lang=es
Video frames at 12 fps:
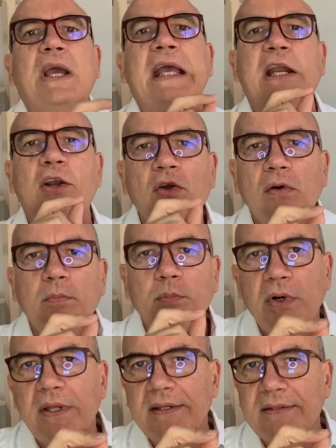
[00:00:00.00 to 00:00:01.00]
que no
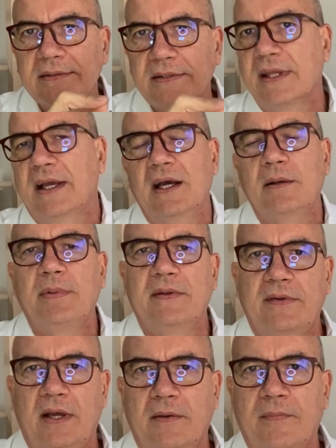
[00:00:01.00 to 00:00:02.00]
puedes dejar
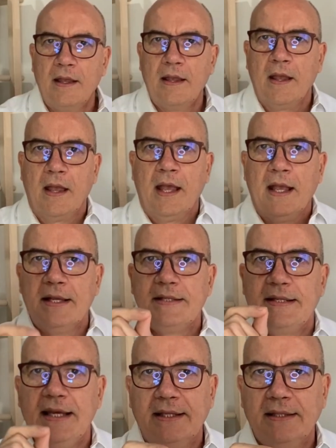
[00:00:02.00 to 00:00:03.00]
pasar.
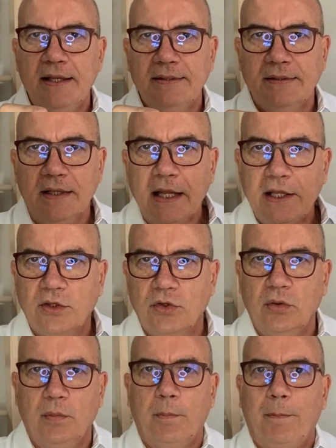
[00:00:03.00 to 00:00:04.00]
Si estás
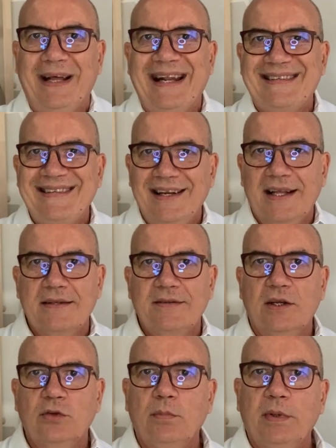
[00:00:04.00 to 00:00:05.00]
listo para hacer crecer tu